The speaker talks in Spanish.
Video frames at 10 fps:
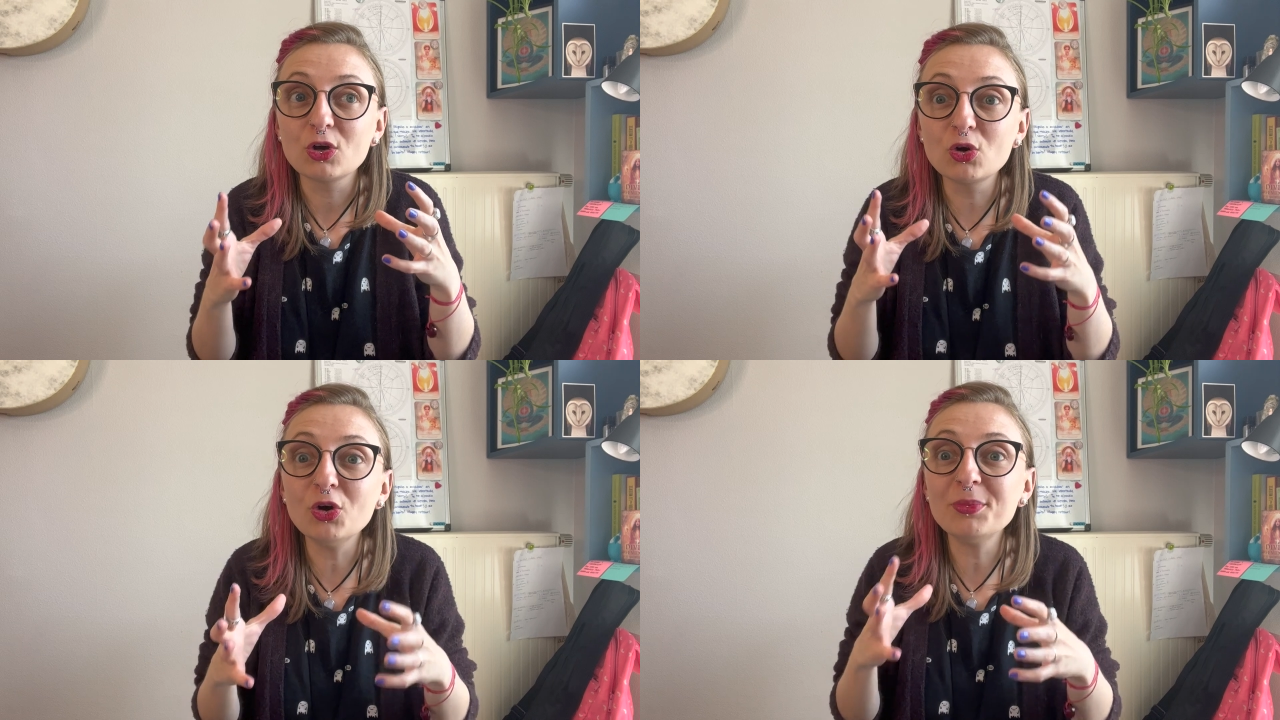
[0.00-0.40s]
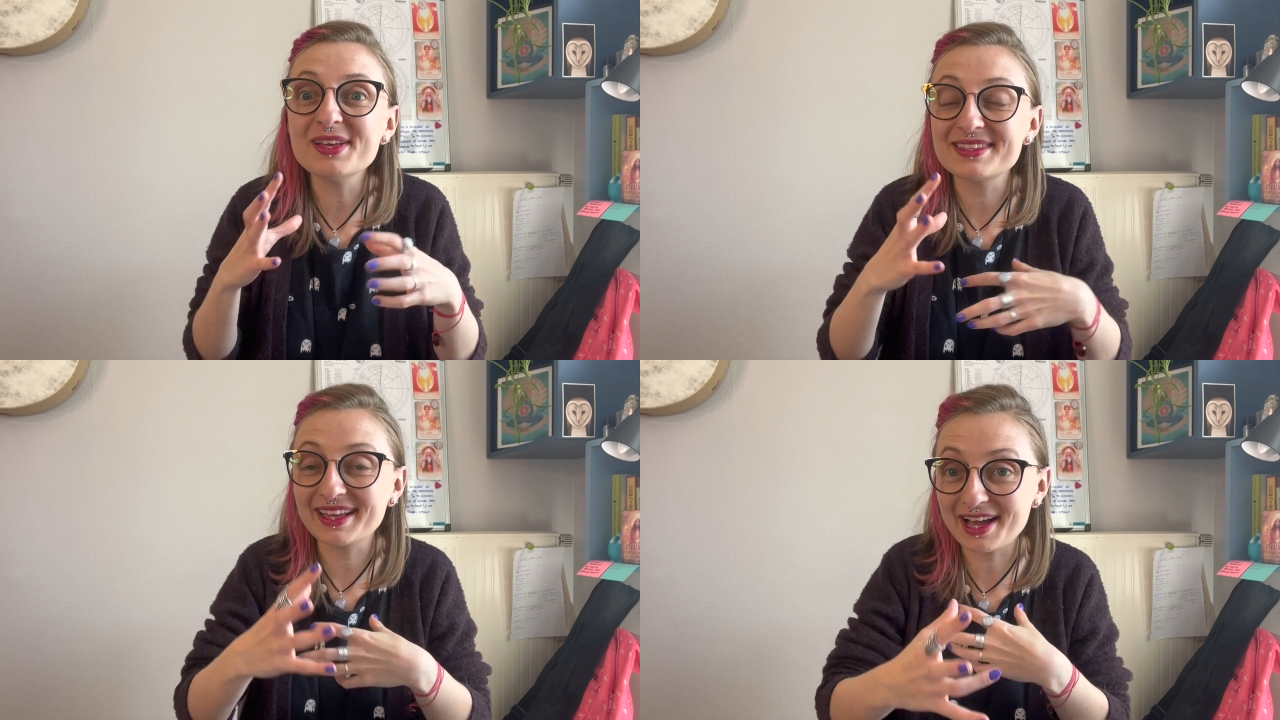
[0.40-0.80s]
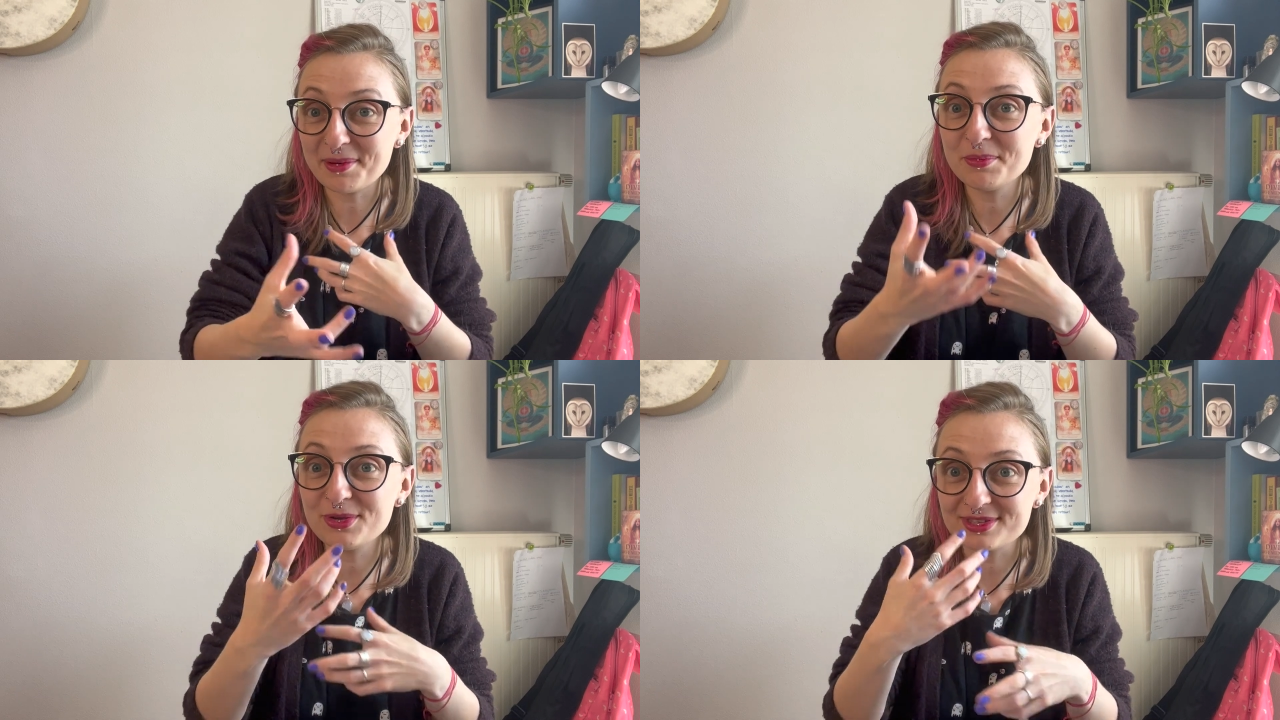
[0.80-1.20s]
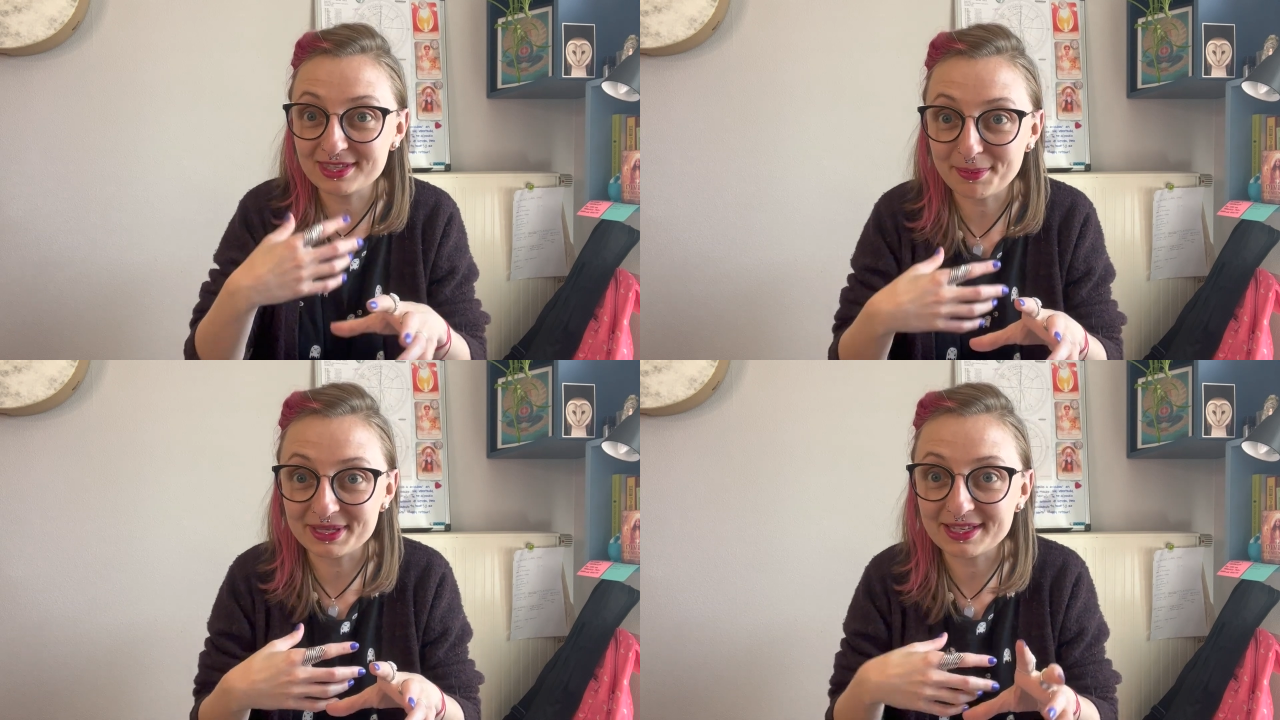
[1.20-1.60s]
cómo ese cambio
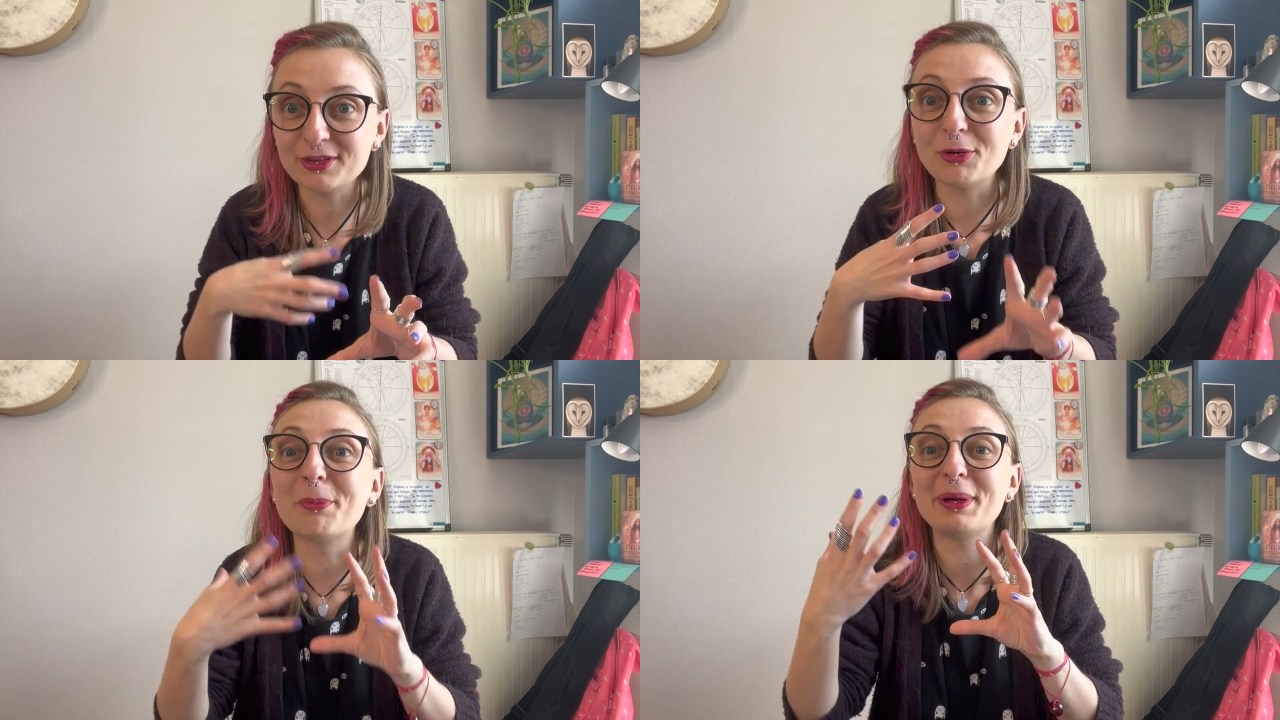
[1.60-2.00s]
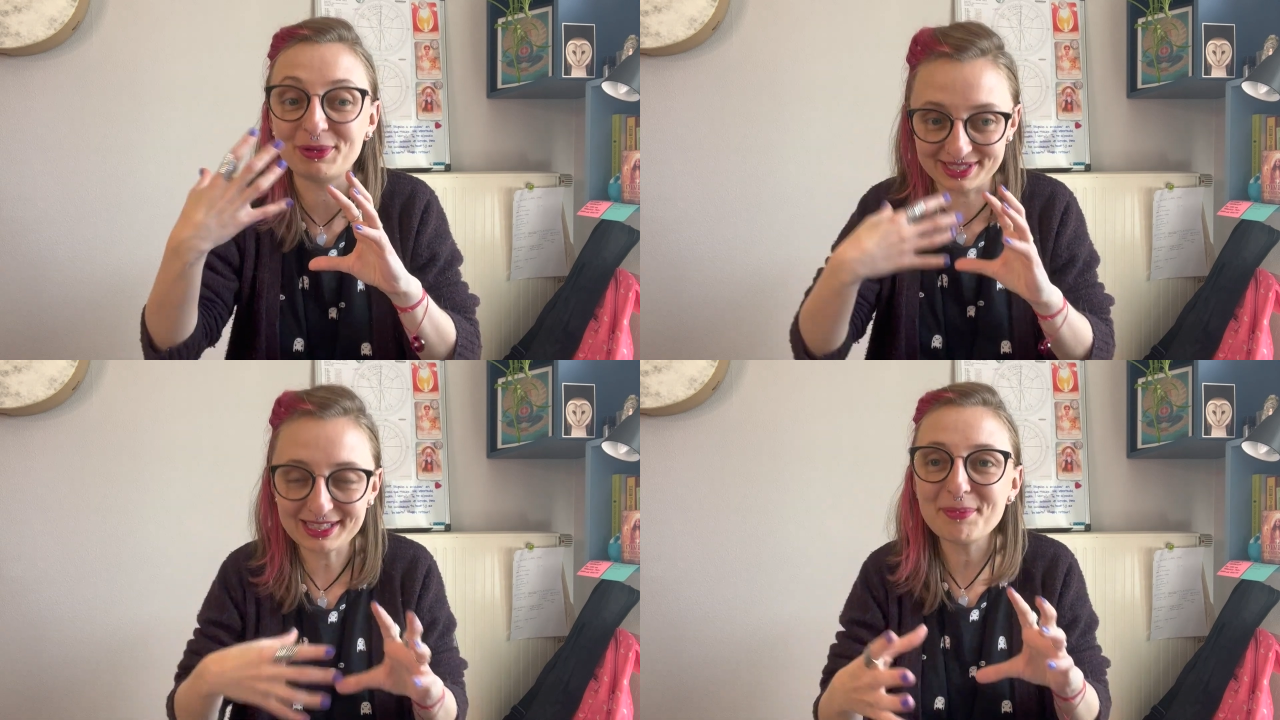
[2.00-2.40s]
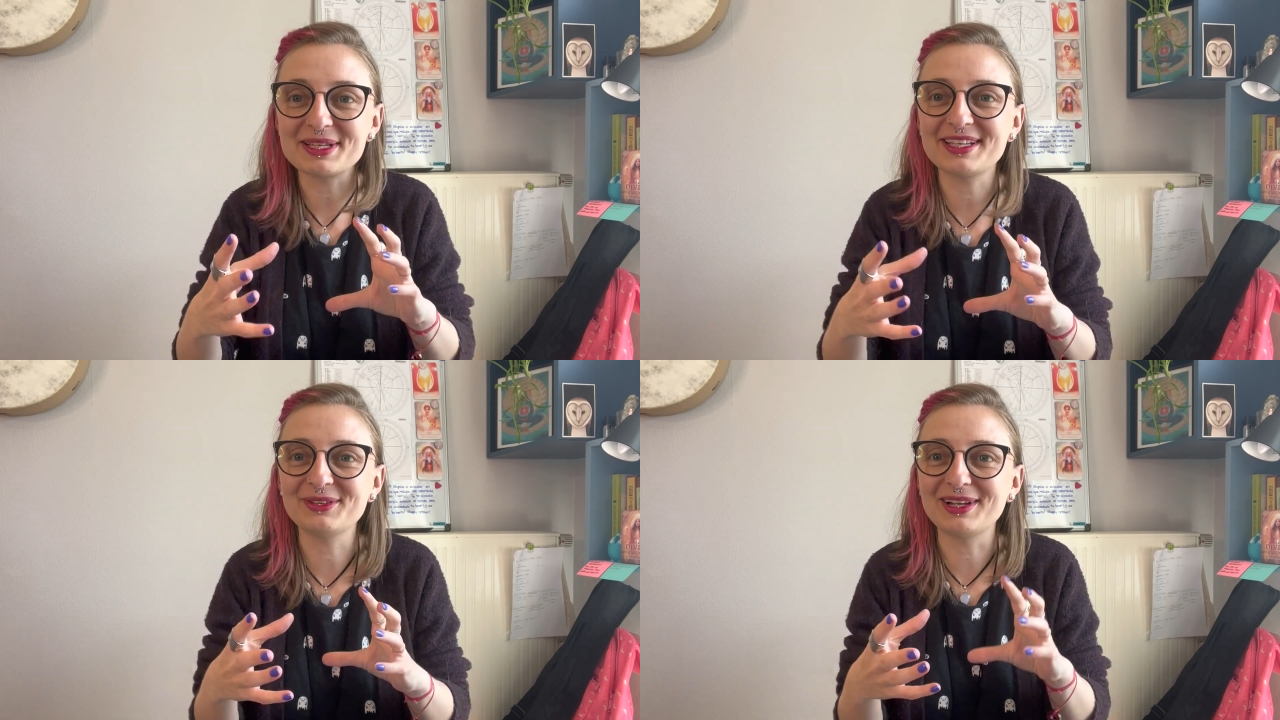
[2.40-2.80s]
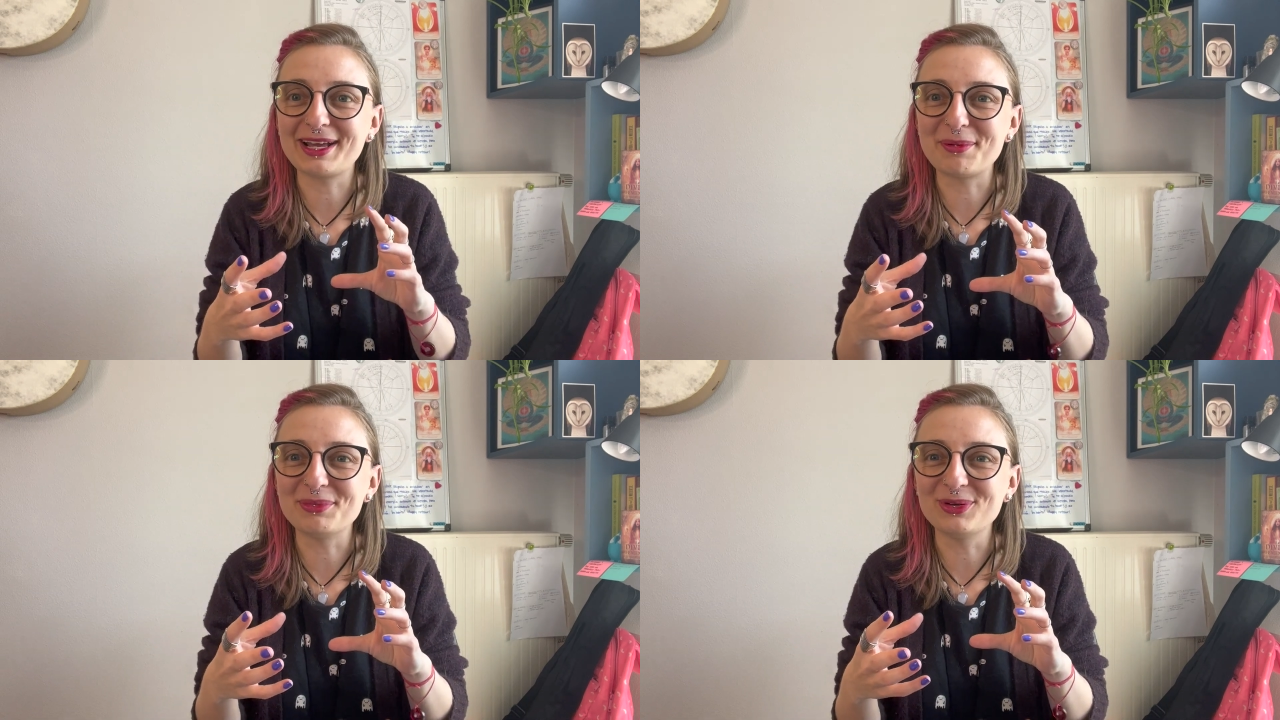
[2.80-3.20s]
está pasando, pero está pasando el
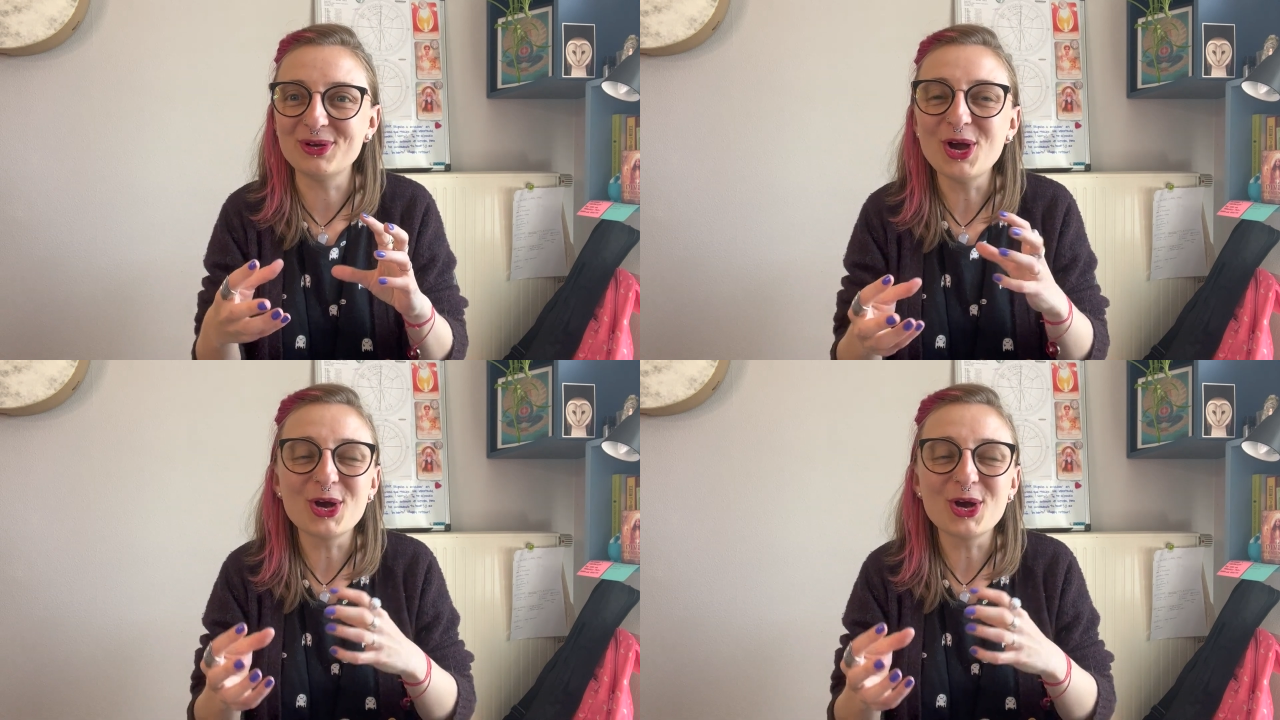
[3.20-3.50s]
cambio,